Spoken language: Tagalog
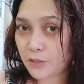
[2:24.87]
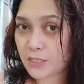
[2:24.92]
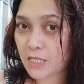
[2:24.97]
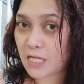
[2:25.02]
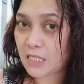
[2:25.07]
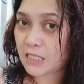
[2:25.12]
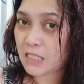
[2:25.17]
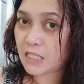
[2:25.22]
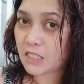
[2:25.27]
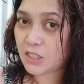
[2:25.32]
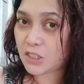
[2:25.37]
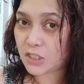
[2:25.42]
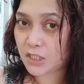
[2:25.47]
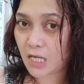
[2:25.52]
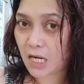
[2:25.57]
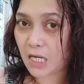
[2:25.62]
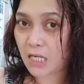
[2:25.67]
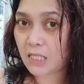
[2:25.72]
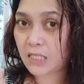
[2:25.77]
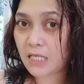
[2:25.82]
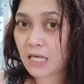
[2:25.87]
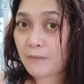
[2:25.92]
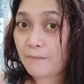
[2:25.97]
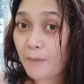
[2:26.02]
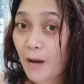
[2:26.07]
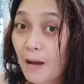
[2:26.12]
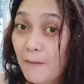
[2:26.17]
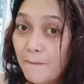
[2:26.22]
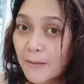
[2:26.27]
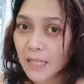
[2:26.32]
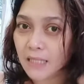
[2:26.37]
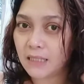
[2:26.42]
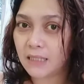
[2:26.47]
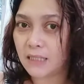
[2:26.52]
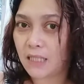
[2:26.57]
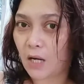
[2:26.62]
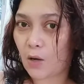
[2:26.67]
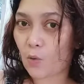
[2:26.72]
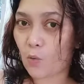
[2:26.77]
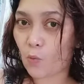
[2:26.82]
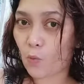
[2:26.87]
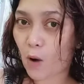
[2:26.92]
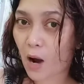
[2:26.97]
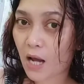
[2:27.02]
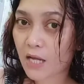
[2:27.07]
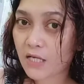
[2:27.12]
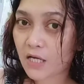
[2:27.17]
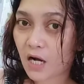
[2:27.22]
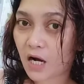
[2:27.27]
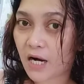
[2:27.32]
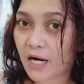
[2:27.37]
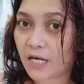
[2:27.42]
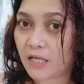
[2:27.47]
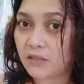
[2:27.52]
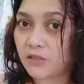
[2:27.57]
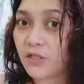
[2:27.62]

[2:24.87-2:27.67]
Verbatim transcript: natin siyang ibabad ng 1 hour,